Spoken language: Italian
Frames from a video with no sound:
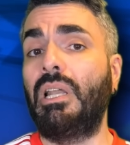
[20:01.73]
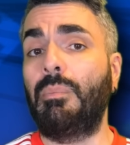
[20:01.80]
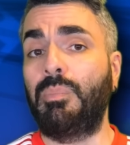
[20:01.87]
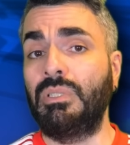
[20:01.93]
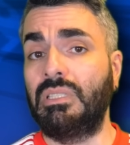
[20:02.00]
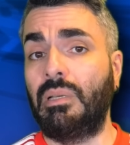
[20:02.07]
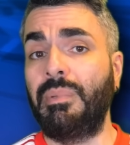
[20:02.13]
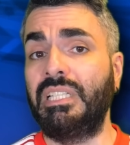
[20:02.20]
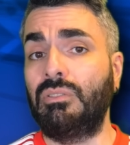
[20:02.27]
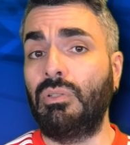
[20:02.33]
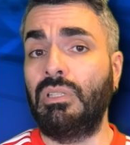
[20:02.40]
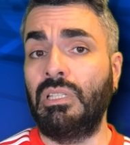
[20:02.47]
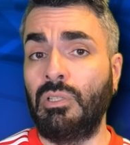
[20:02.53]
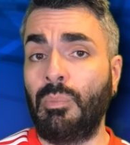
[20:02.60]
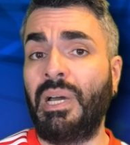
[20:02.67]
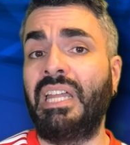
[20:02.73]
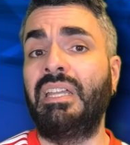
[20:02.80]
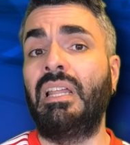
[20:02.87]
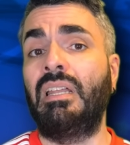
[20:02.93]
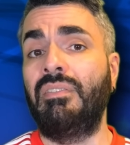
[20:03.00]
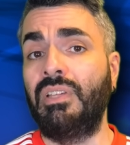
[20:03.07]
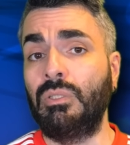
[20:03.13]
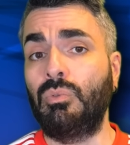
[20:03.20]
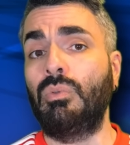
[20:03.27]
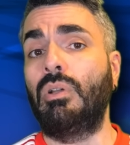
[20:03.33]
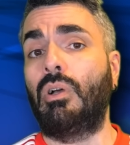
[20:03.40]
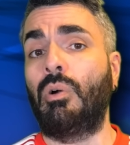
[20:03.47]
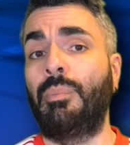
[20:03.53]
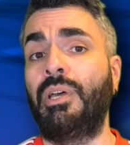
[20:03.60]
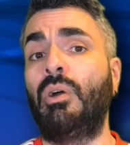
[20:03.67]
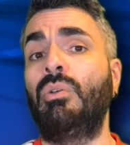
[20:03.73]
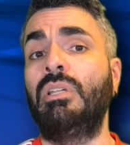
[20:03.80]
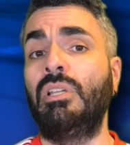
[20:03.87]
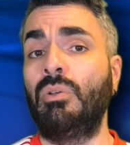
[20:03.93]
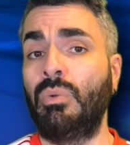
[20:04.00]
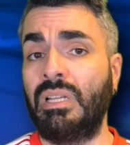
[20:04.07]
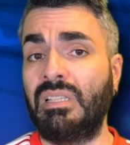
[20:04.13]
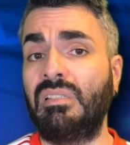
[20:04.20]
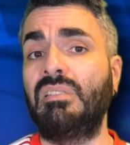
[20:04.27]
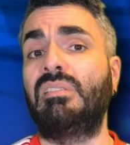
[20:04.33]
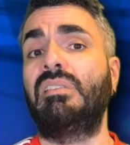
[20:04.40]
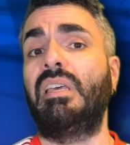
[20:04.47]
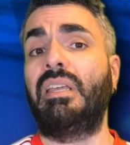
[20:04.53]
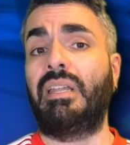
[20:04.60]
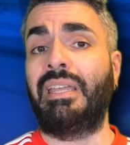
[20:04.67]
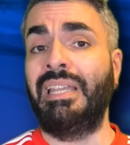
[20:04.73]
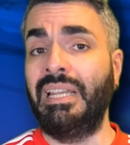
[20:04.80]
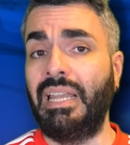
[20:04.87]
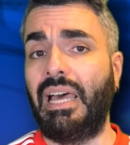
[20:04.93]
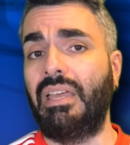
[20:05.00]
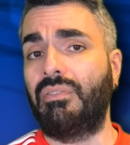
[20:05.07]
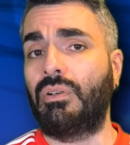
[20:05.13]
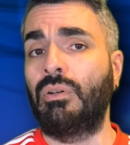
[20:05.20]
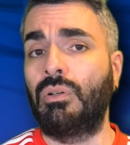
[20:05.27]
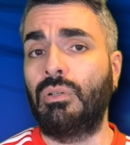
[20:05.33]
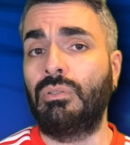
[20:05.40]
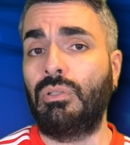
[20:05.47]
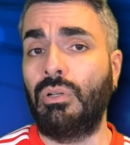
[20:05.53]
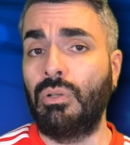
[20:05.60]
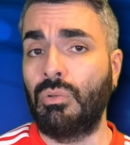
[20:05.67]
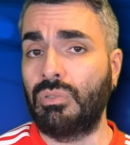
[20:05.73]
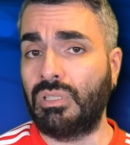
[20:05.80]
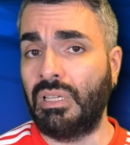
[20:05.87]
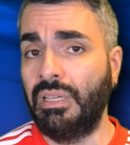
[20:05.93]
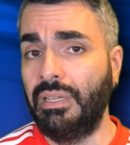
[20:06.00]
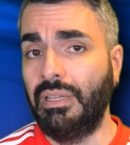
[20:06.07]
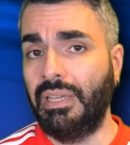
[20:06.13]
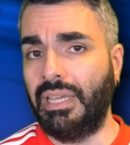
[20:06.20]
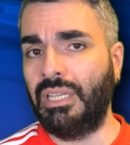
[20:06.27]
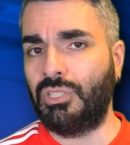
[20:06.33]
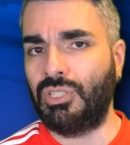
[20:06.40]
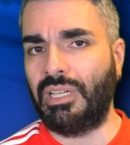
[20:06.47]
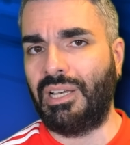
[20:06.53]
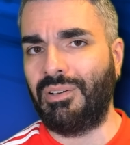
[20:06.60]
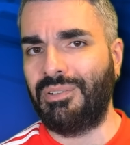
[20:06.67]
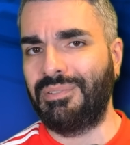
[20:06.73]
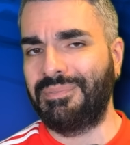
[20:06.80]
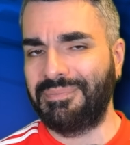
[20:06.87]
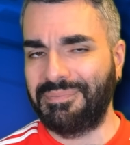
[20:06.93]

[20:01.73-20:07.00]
all'appuntamento di domani alle 21 come ogni lunedì sera in live con Contronews e ciao!